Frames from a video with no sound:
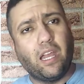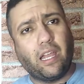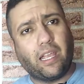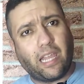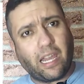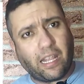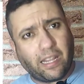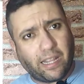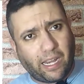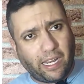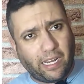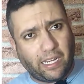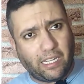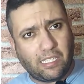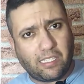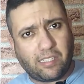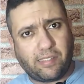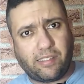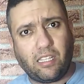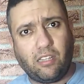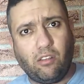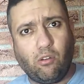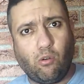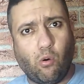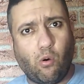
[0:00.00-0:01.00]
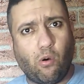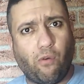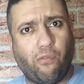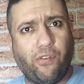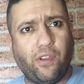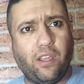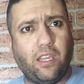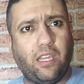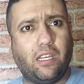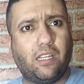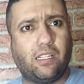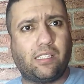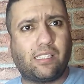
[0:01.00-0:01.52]
كان رايحين يستدعوه
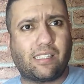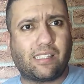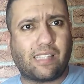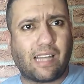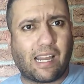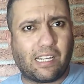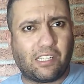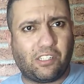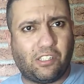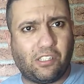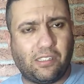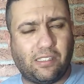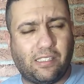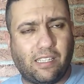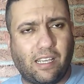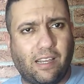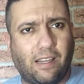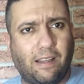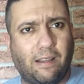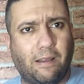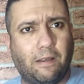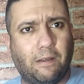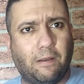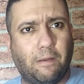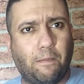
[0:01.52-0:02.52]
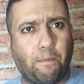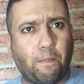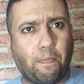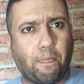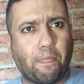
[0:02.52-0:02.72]
في ستاج نتاع